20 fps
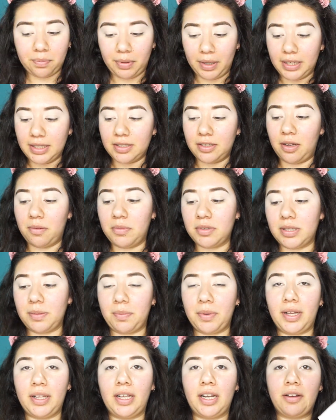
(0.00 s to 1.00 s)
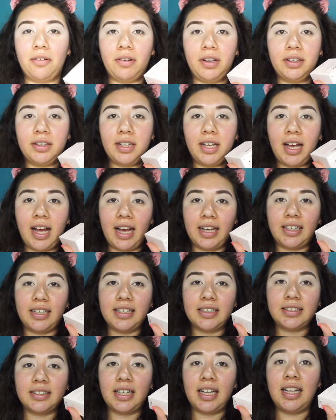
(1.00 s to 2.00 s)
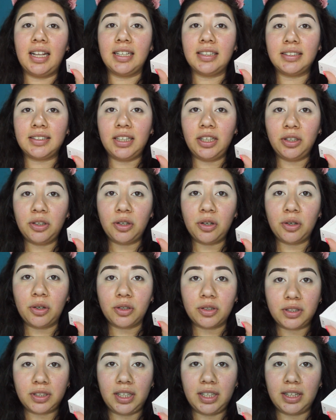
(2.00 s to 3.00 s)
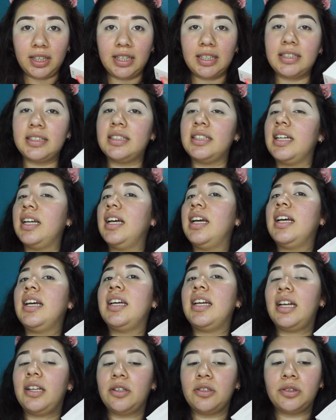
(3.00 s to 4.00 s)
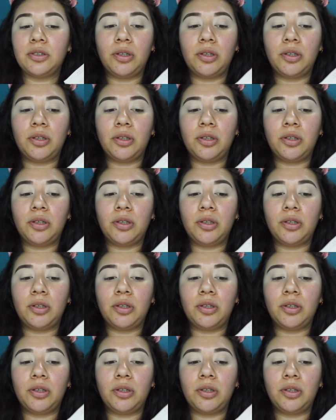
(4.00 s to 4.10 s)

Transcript: Pues como se pueden dar cuenta, aquí están las cinco cositas que nos